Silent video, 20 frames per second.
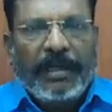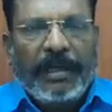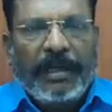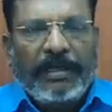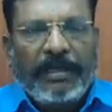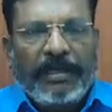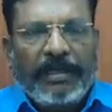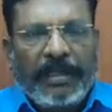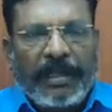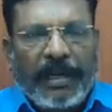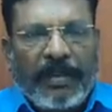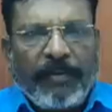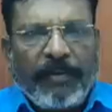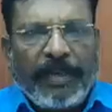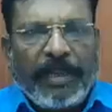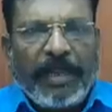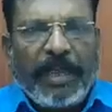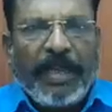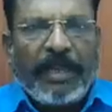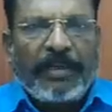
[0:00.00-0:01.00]
அன்று
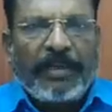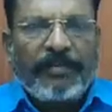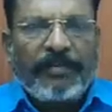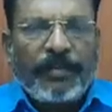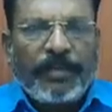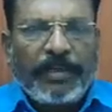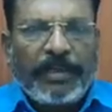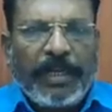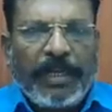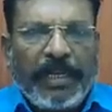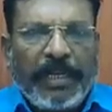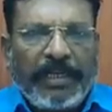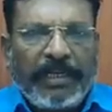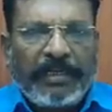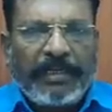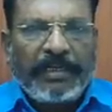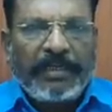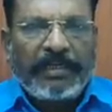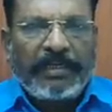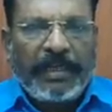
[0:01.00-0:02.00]
இரவே நான்
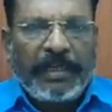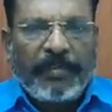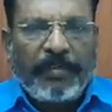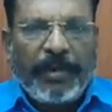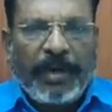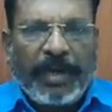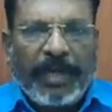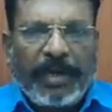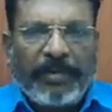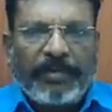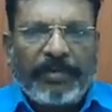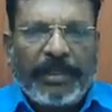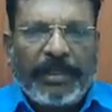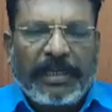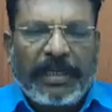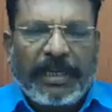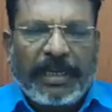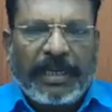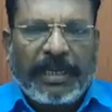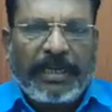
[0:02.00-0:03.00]
புதுதில்லிக்கு திரும்பலாம்
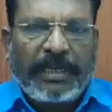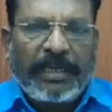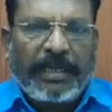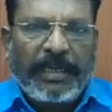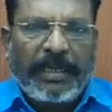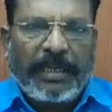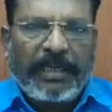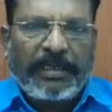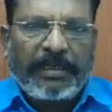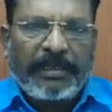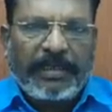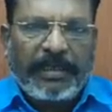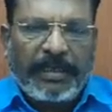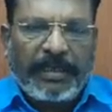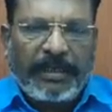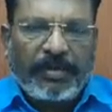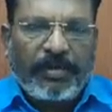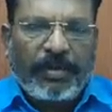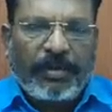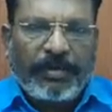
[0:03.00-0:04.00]
என்ற
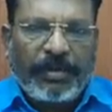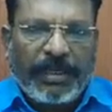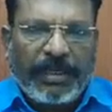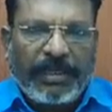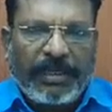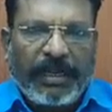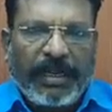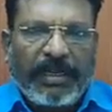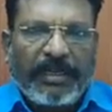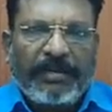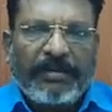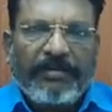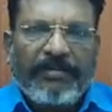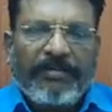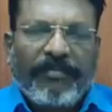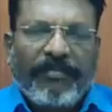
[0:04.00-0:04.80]
திட்டத்தோடும் இருக்கிறேன்